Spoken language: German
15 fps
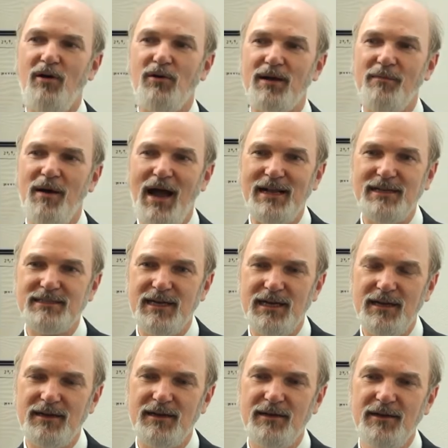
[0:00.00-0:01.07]
auch im
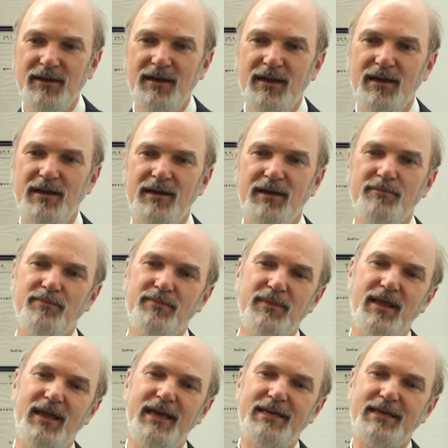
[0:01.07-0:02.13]
Alltag,
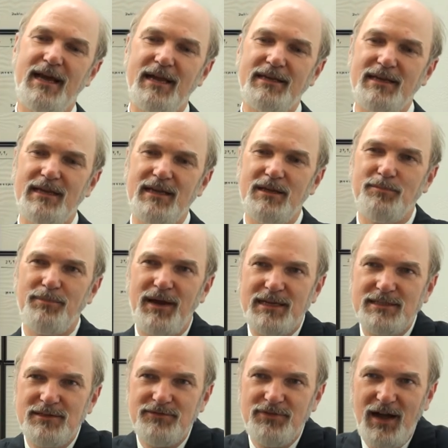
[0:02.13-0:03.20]
ähm, ich kann ja nicht
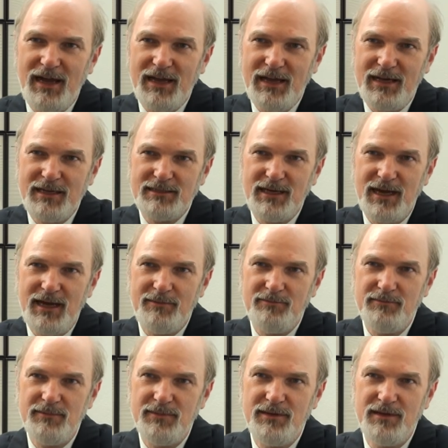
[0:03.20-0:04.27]
Pressefreiheit
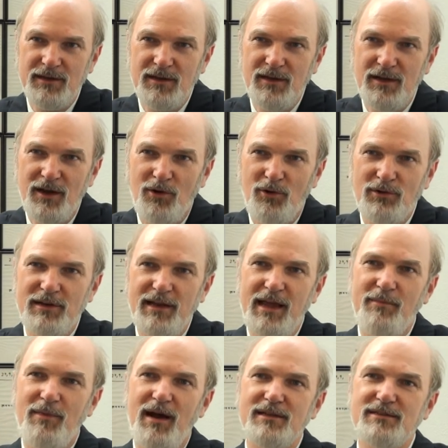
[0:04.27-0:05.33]
haben und
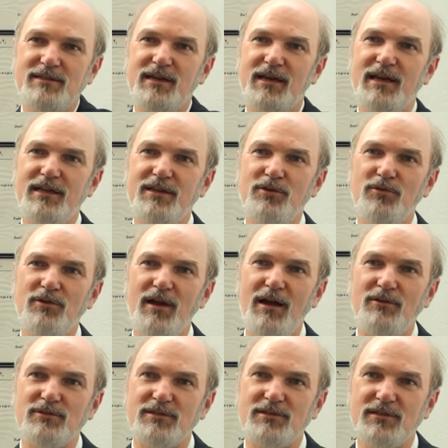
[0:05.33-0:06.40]
nehme also die Religion
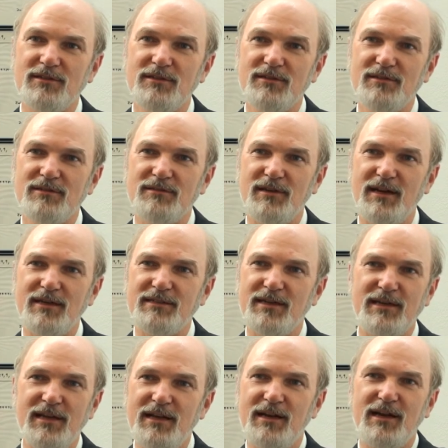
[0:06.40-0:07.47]
aus. Ja, also
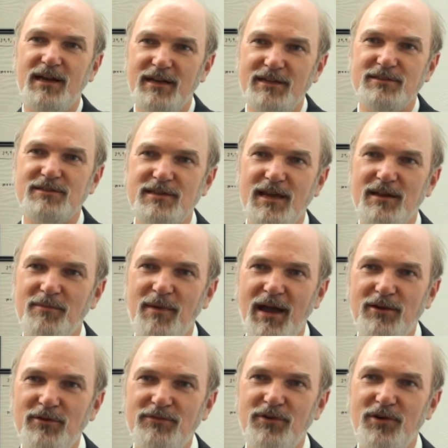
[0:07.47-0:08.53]
jeder kann also seine
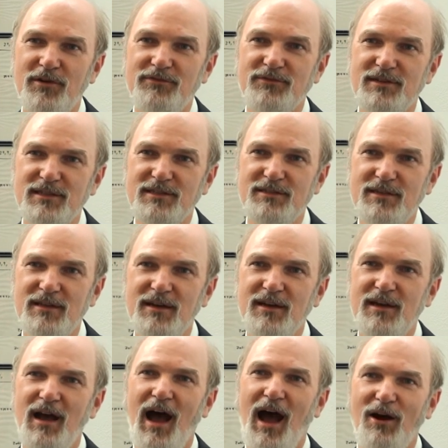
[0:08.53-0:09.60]
Meinung veröffentlichen,
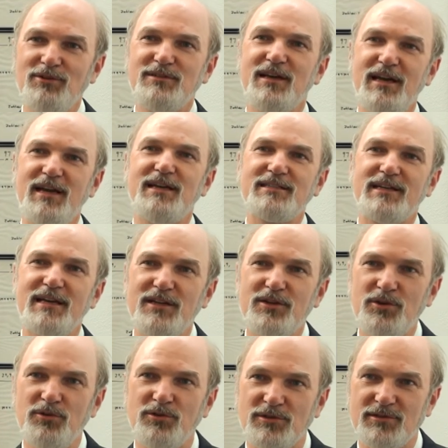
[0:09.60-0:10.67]
außer er ist
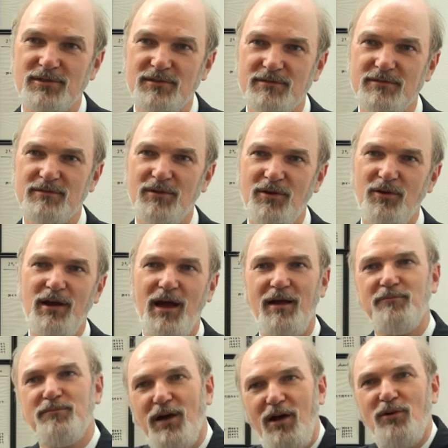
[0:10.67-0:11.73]
religiös oder
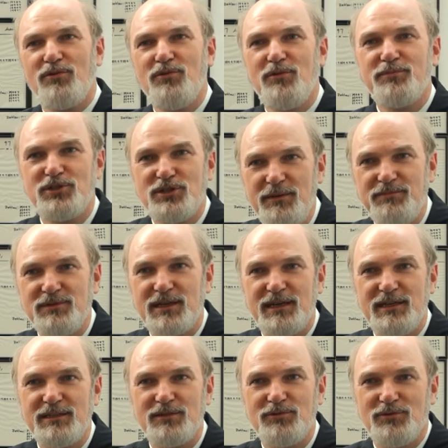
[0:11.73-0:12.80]
auch nur bestimmte
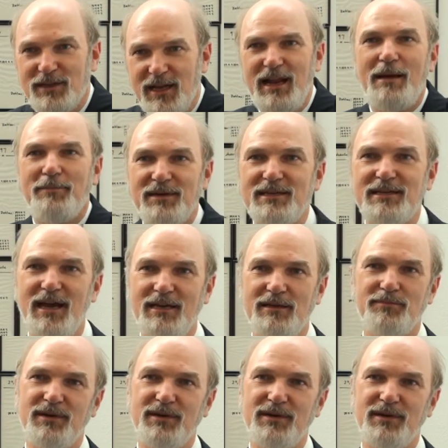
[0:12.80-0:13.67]
Religionen. Dann habe ich keine